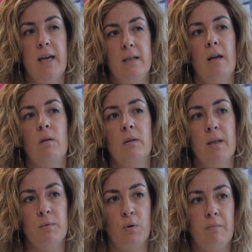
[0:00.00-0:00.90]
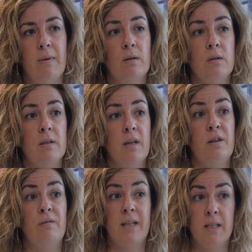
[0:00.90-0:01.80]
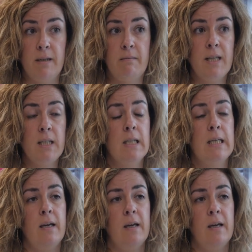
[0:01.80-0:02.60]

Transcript: es que contamos con bancos de ensayo flexibles